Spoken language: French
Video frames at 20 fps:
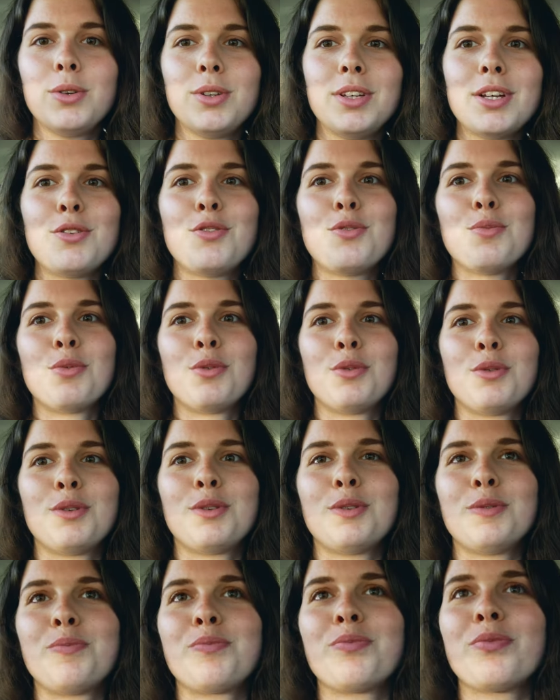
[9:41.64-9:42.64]
Il y a du monde.
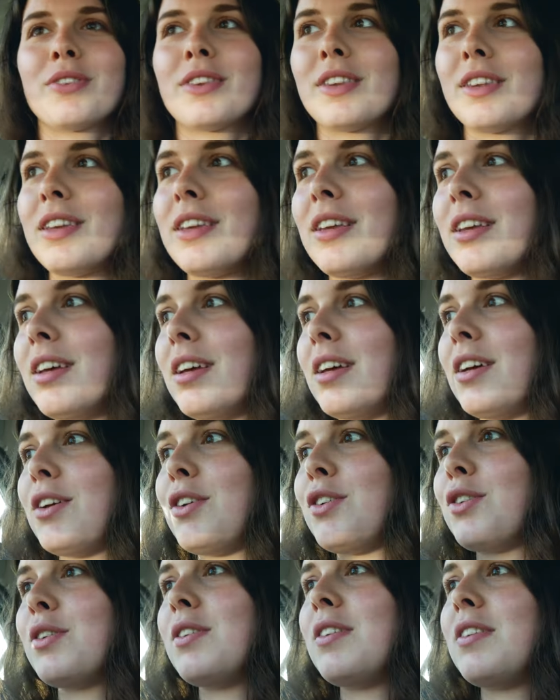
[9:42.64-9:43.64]

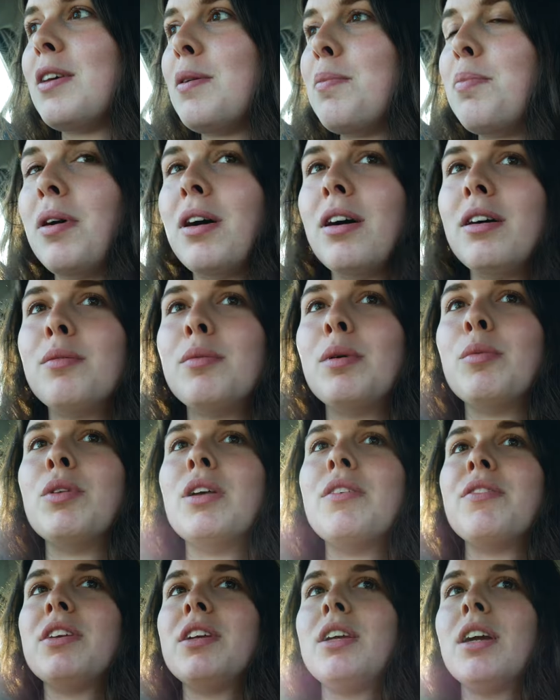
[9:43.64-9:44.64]
Je ne sais pas. À mon
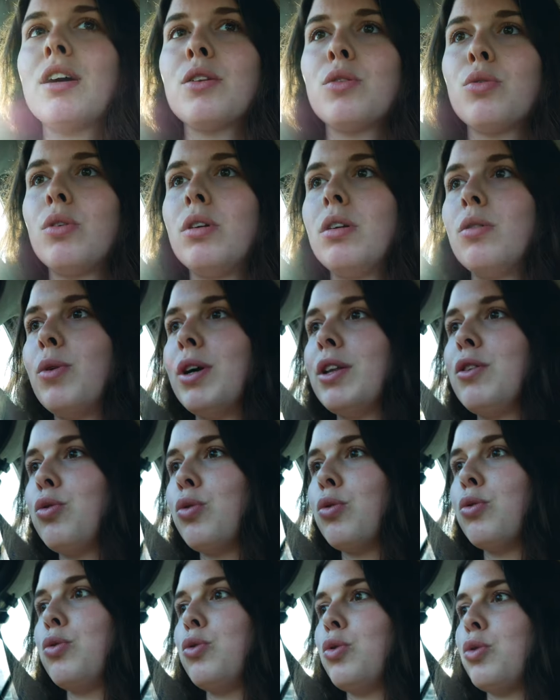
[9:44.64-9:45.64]
avis, garde toi Ouais,
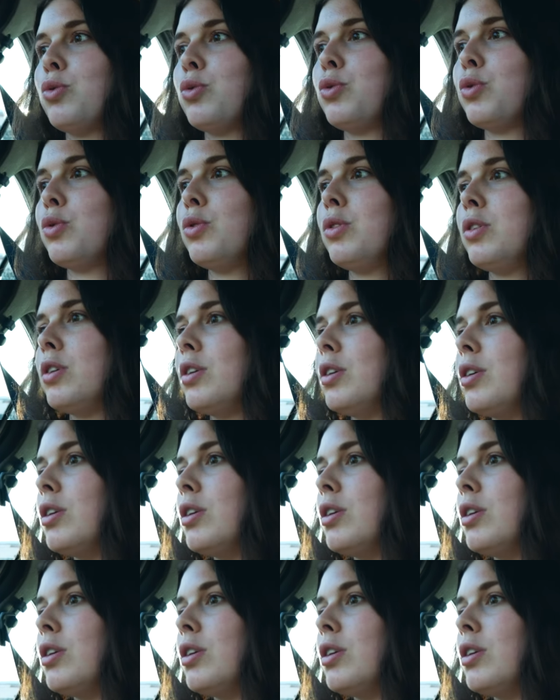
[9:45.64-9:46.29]
tourne, tourne, tourne.